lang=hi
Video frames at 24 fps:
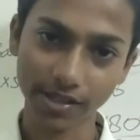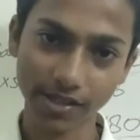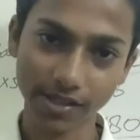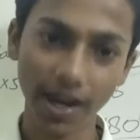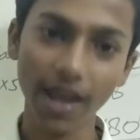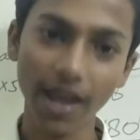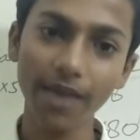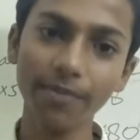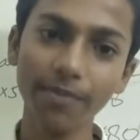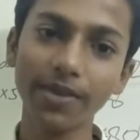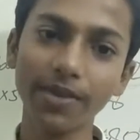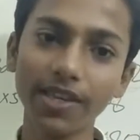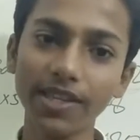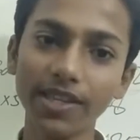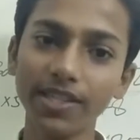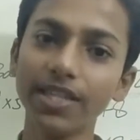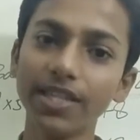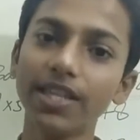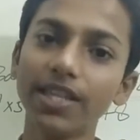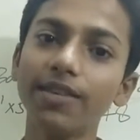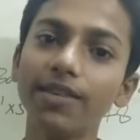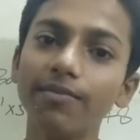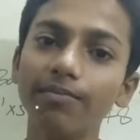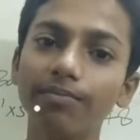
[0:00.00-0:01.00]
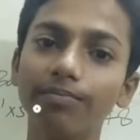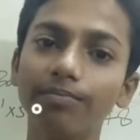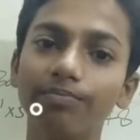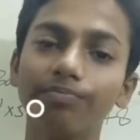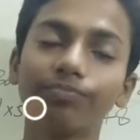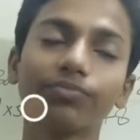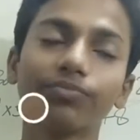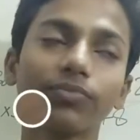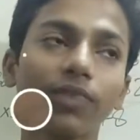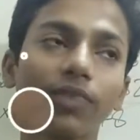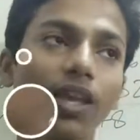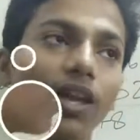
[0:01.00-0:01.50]
सब्सक्राइब कीजिए
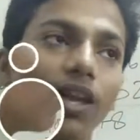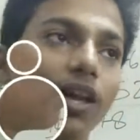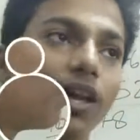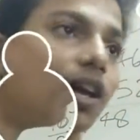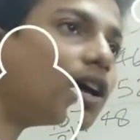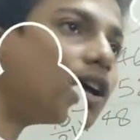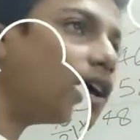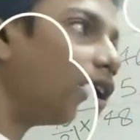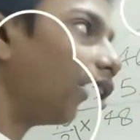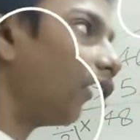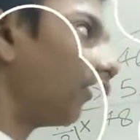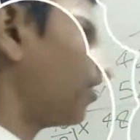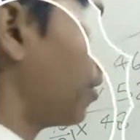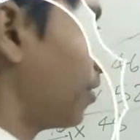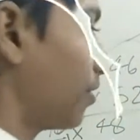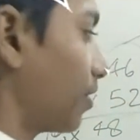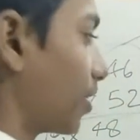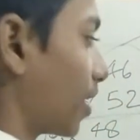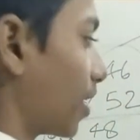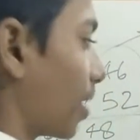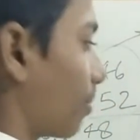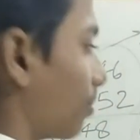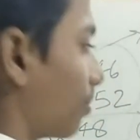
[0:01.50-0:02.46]
मेरी वीडियो के